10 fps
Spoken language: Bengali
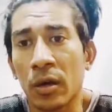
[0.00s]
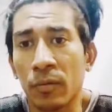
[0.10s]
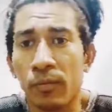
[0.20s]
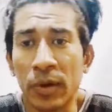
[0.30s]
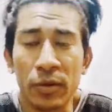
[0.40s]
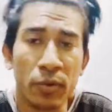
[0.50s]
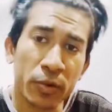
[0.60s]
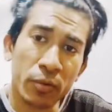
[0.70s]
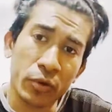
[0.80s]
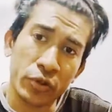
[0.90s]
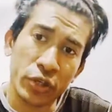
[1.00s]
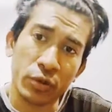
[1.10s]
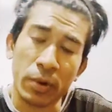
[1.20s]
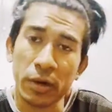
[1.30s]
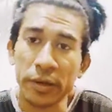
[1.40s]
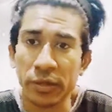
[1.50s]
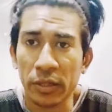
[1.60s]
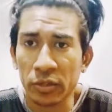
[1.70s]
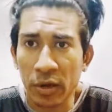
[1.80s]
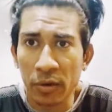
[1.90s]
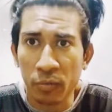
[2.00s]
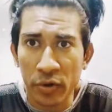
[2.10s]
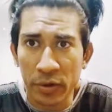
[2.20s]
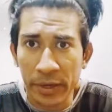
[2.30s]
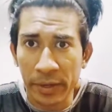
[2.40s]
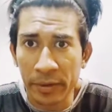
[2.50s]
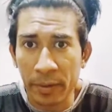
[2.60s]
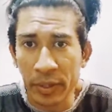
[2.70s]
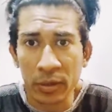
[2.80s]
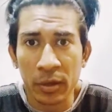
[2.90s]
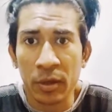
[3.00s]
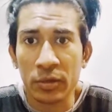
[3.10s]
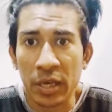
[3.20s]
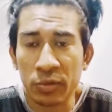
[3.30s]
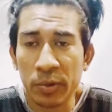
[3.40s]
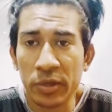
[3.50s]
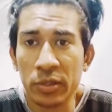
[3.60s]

প্ল্যাটফর্মটা হচ্ছে তোমার ইন্টারন্যাশনাল মডেলিংয়ে আমি চান্স পেয়েছি